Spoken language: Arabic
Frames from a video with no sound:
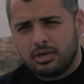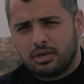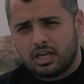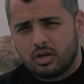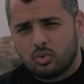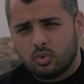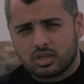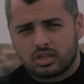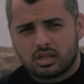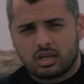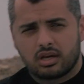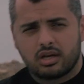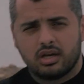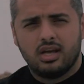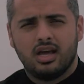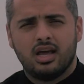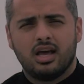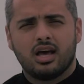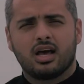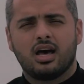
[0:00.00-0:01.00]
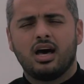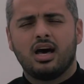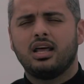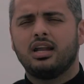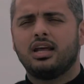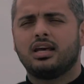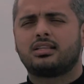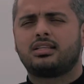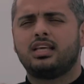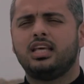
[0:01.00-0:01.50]
به الوطر قال
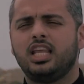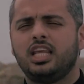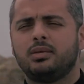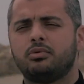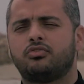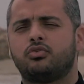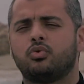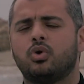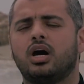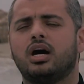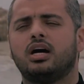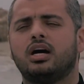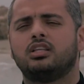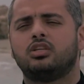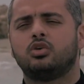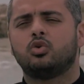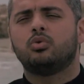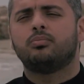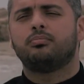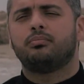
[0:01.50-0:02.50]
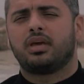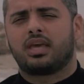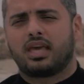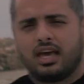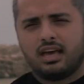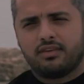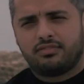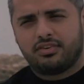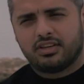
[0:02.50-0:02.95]
ائتني بفؤاد أمك يا